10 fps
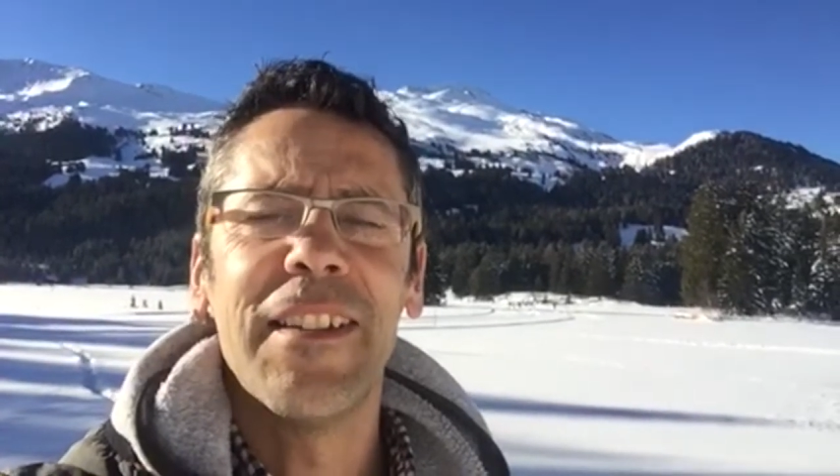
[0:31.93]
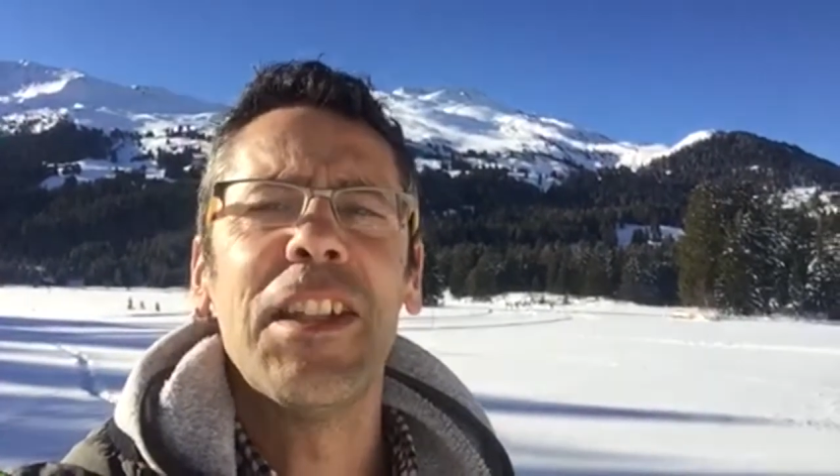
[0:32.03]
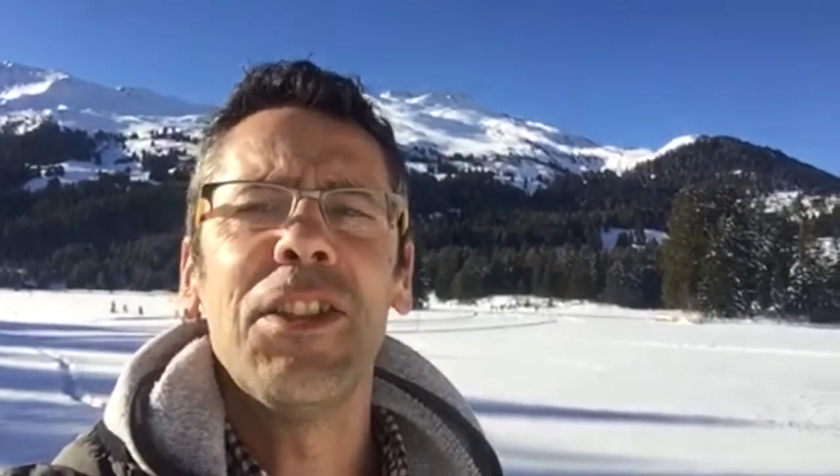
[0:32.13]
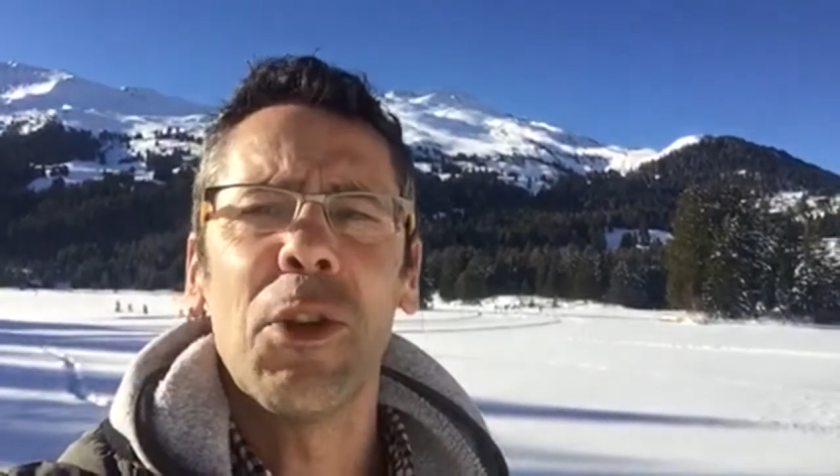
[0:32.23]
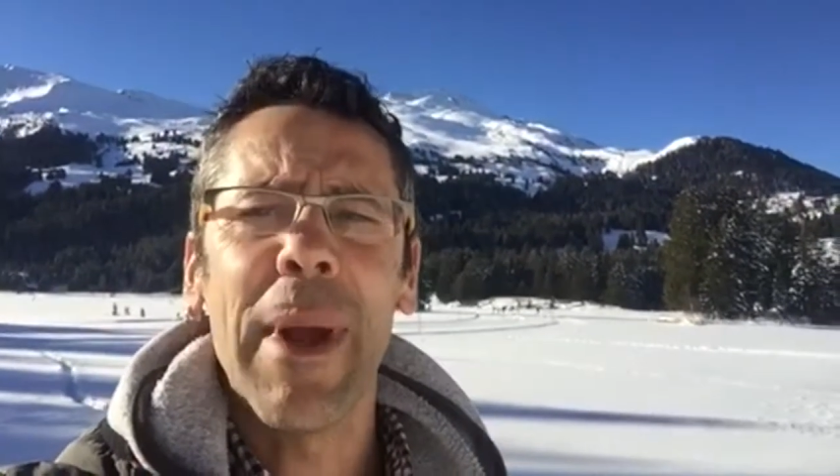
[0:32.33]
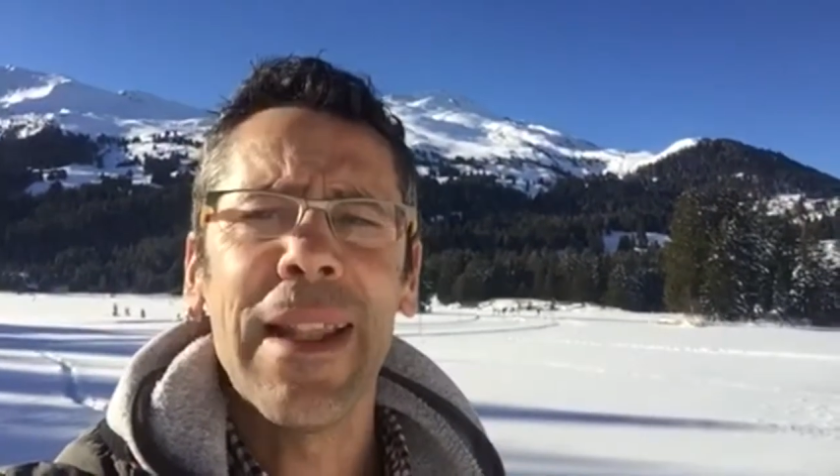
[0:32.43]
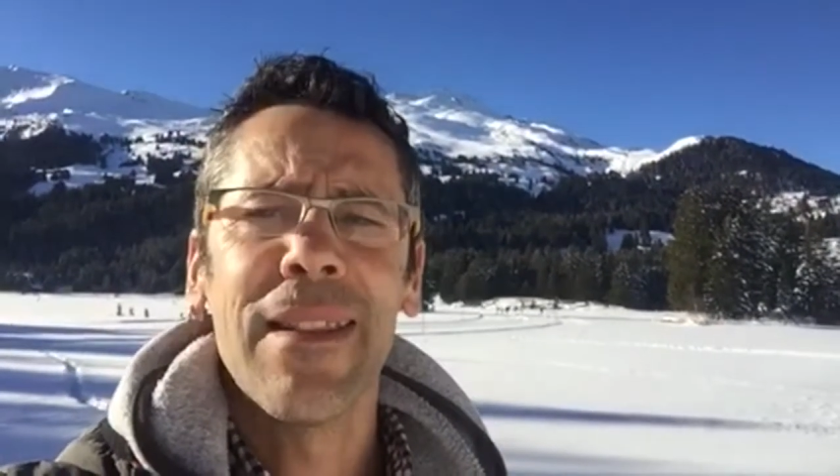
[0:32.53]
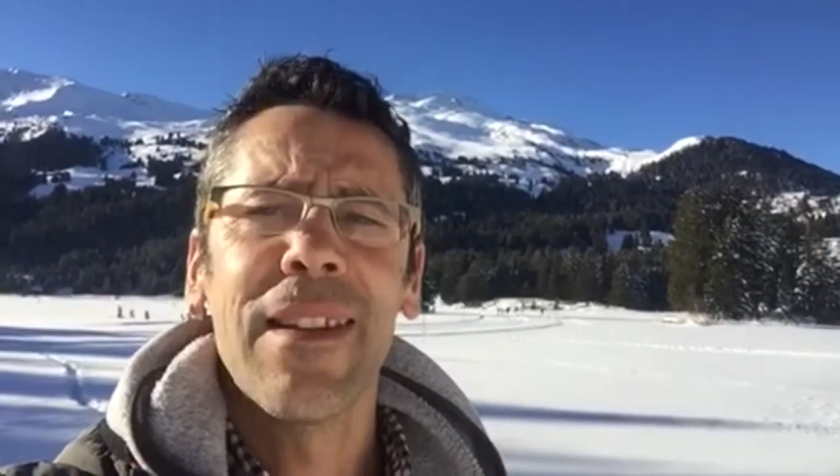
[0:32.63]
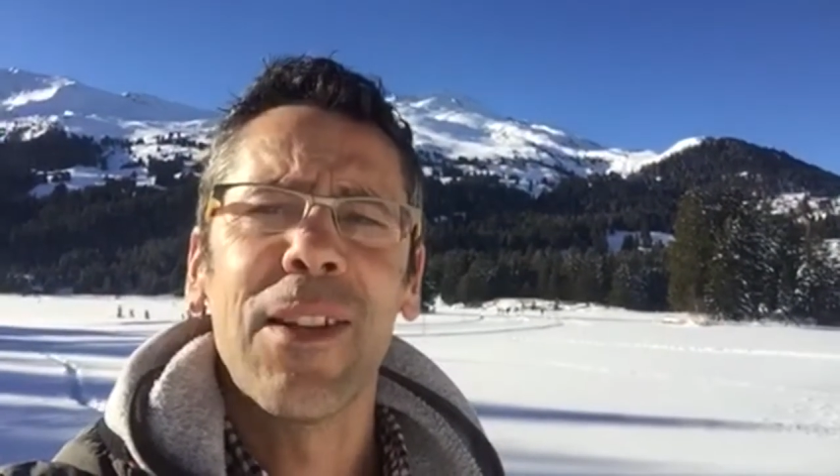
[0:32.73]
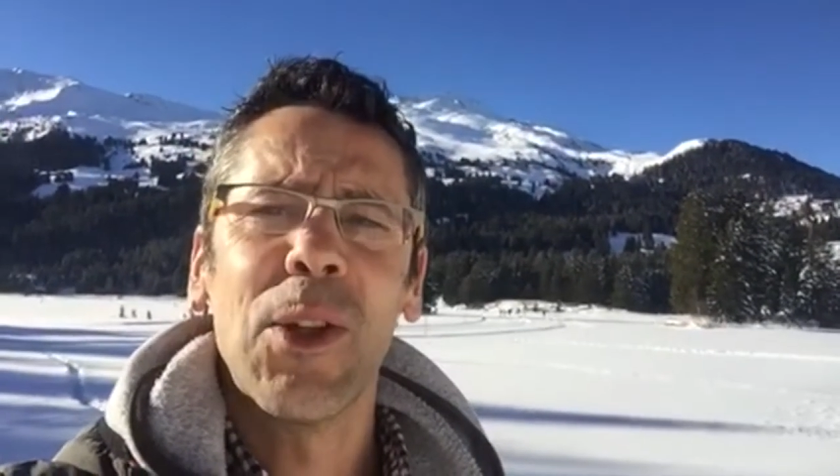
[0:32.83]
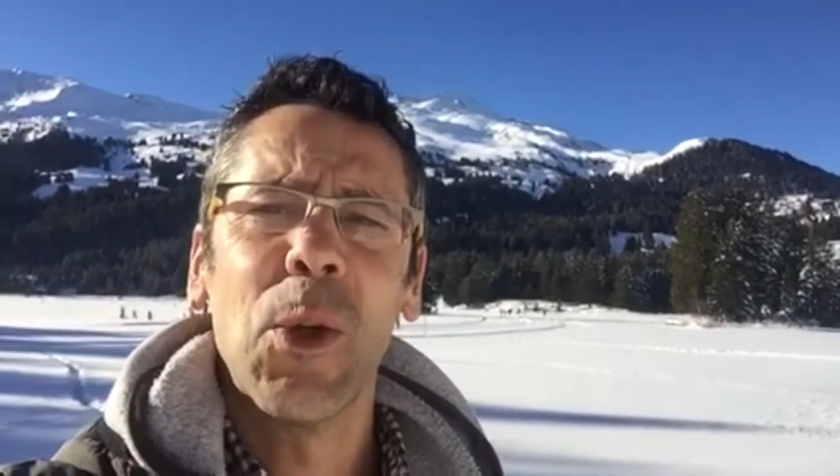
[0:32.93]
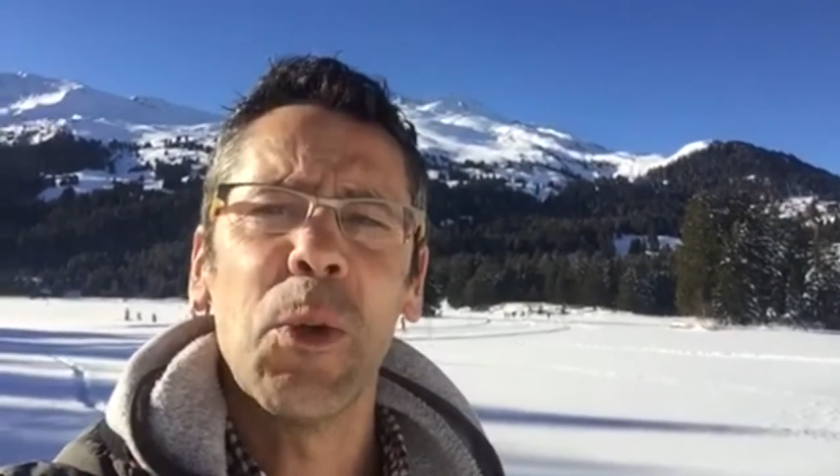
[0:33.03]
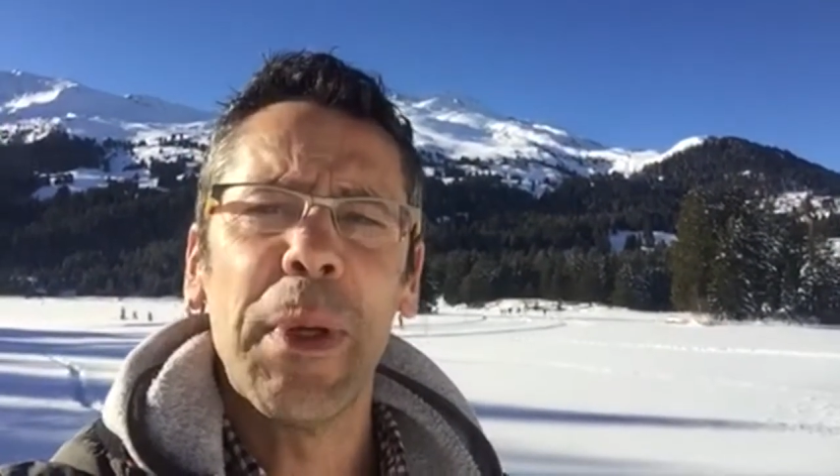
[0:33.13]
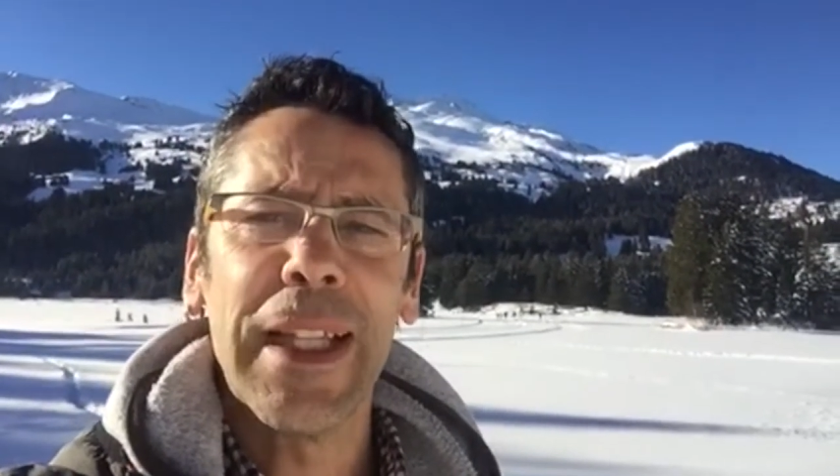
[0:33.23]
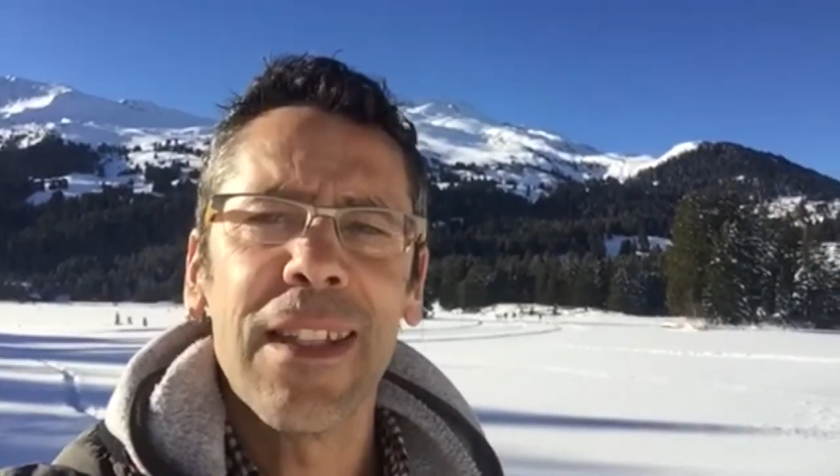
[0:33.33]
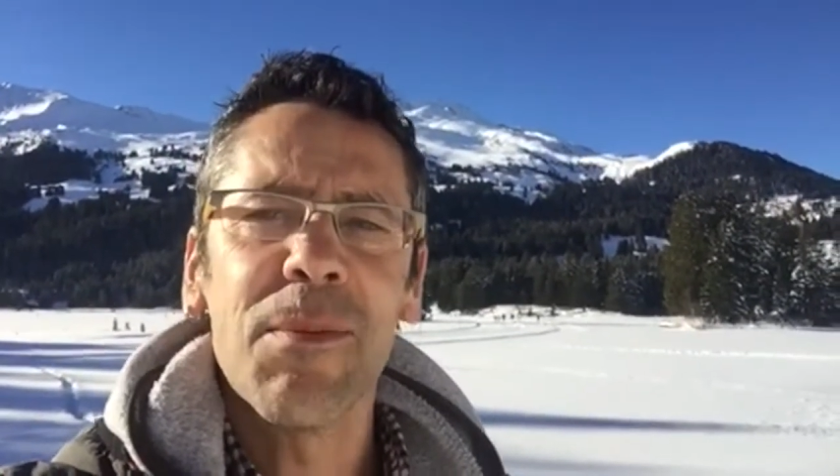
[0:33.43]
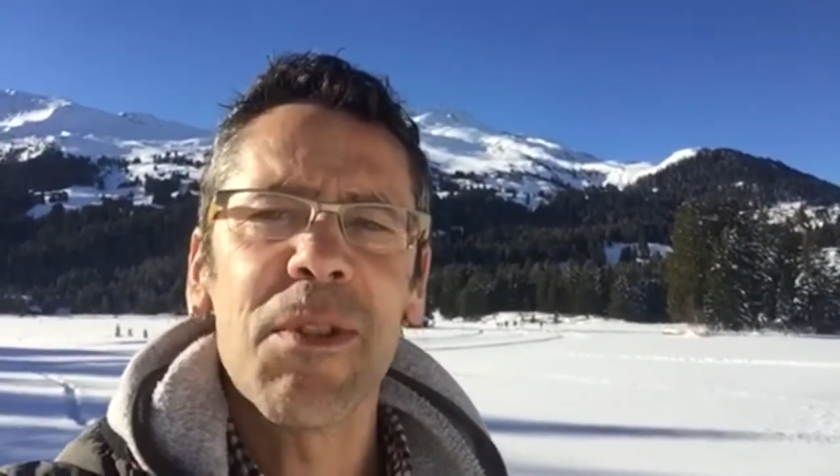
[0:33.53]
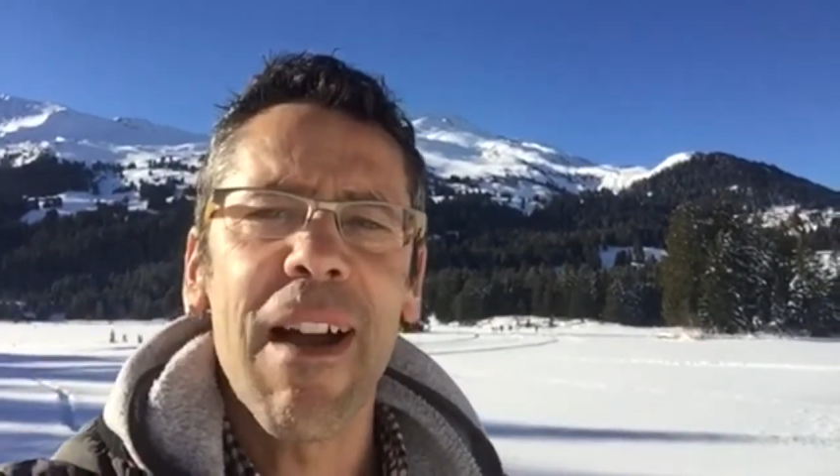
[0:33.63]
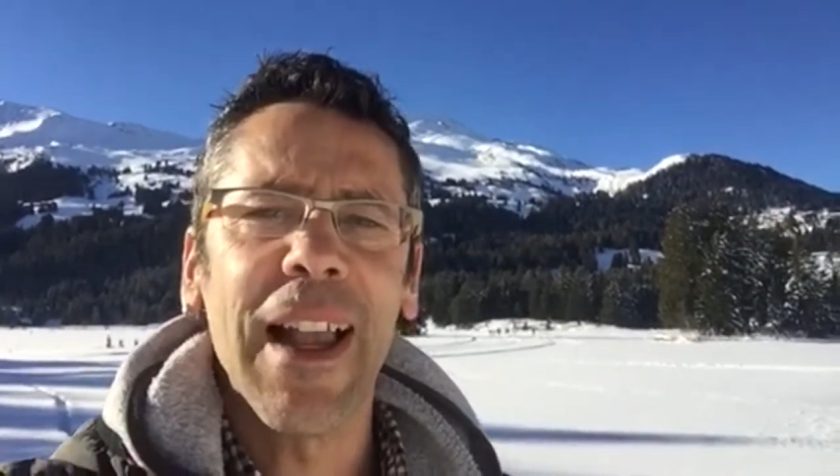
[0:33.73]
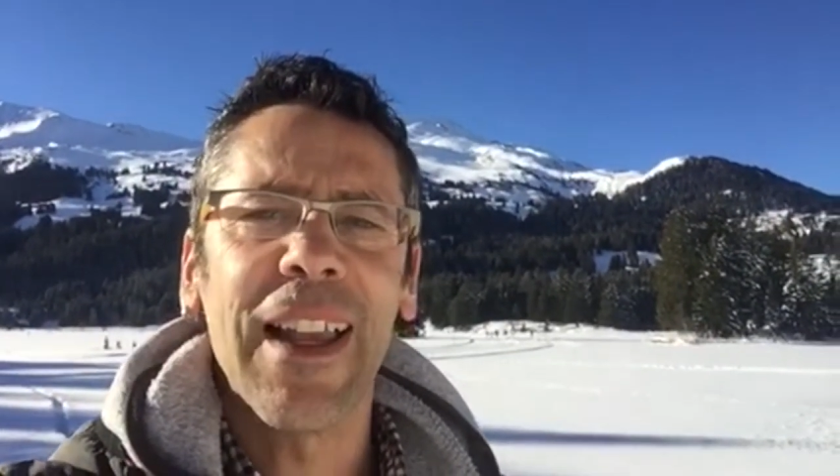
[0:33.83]
ist Instrument und Mittel zum
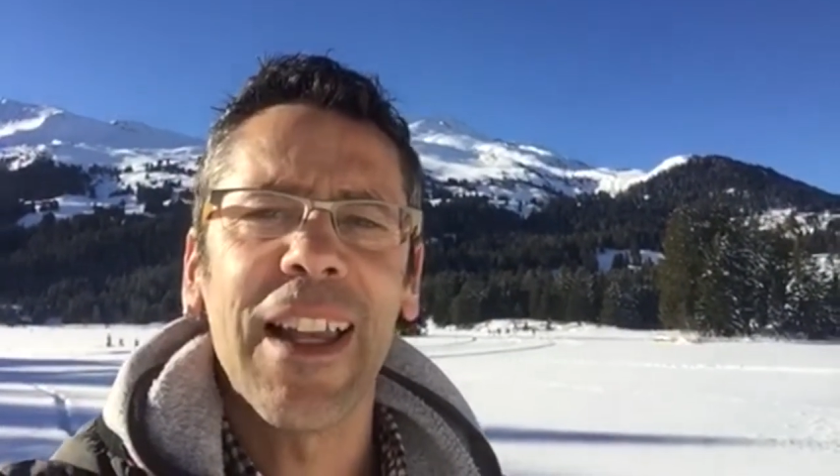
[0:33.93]
Zweck.